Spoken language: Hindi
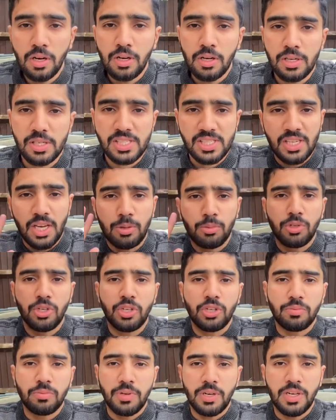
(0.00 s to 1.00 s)
अस्सलाम
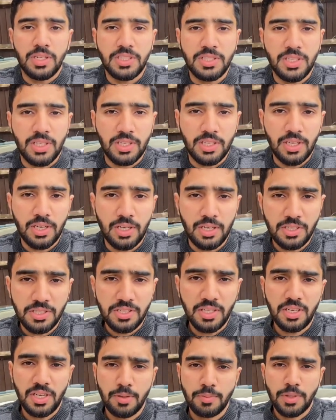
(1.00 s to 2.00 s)
वालेकुम हाँ जी यार क्या हाल
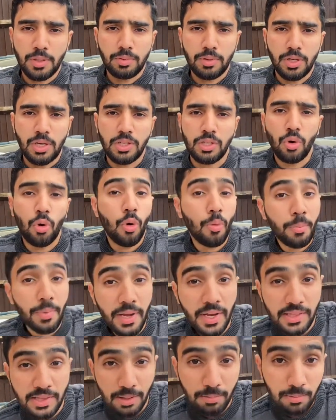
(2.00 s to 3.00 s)
चाल है आप सबके आई होप
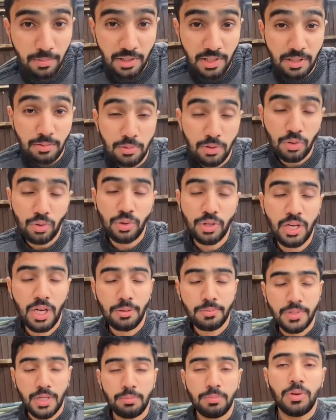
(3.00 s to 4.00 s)
एकदम मज़े में होंगे
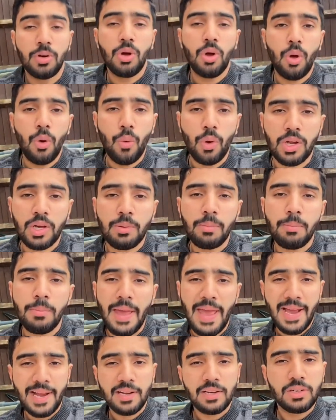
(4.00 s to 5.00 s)
आप सब वेलकम
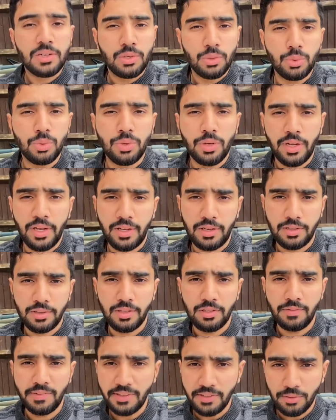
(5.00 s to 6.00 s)
बैक टू
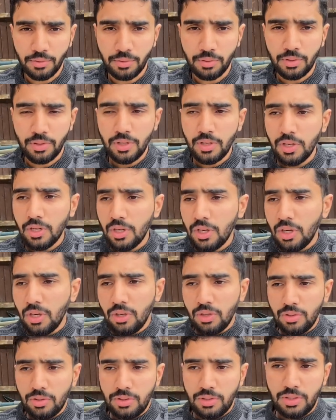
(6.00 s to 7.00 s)
अनदर वीडियो
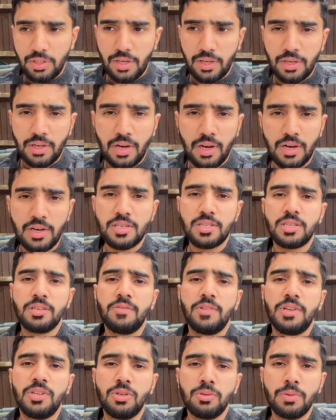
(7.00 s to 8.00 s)
यार आज की
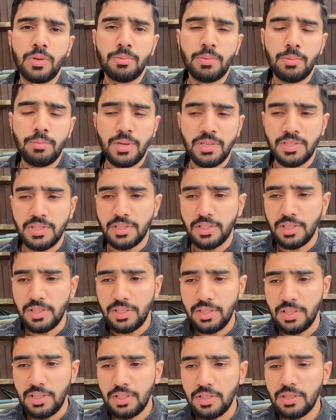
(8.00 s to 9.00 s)
वीडियो में मैं बेसिकली
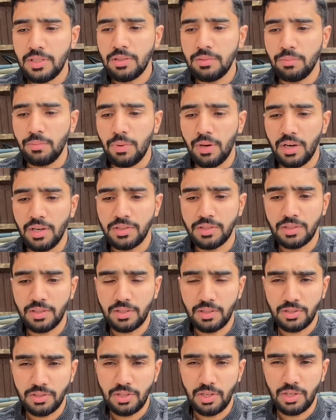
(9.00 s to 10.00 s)
बात
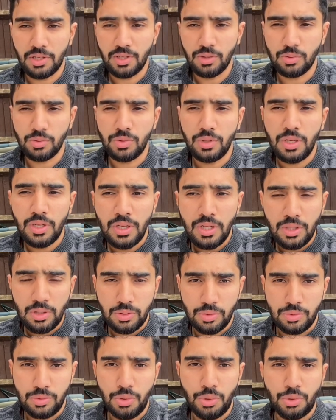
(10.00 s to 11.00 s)
करना चाह रहा हूँ
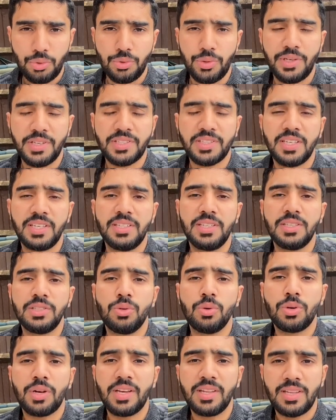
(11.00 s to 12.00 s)
उन स्टूडेंट्स के लिए
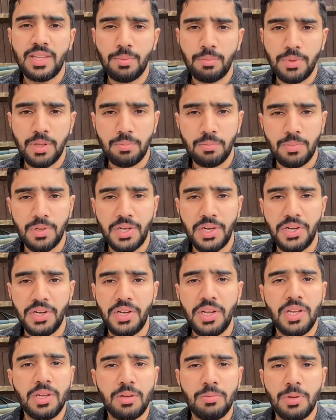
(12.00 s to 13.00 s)
जो कि सितंबर
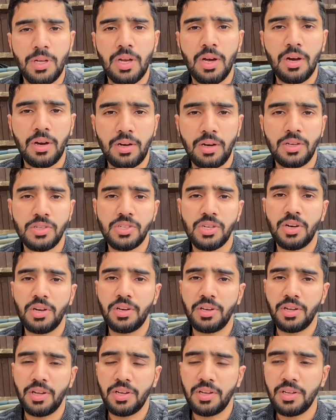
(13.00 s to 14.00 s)
इंटेक में आना चाह
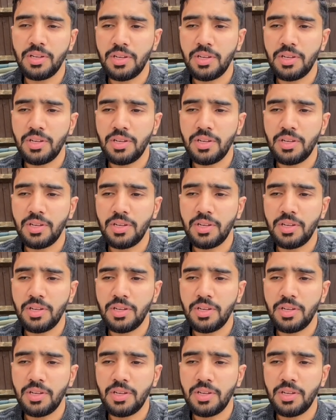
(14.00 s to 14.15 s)
रहे हैं